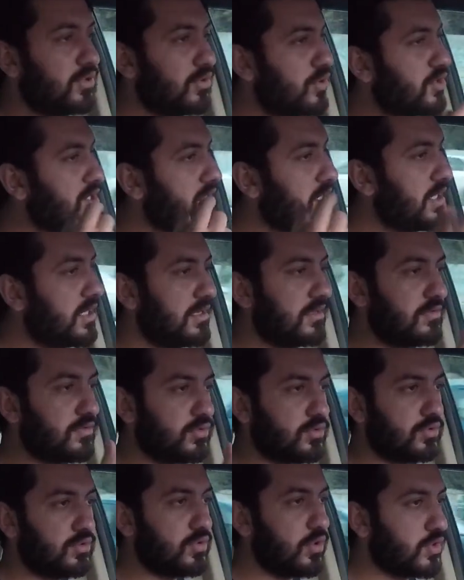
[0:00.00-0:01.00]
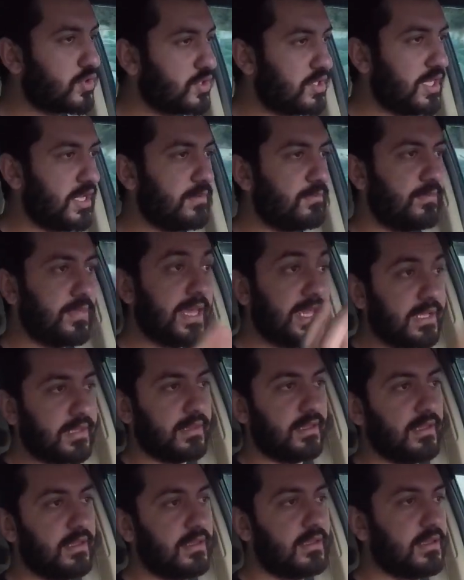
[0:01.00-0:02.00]
Projelerini göster
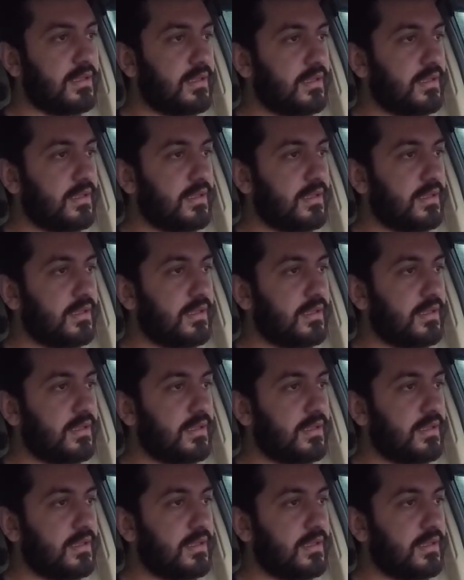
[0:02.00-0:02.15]
bekle.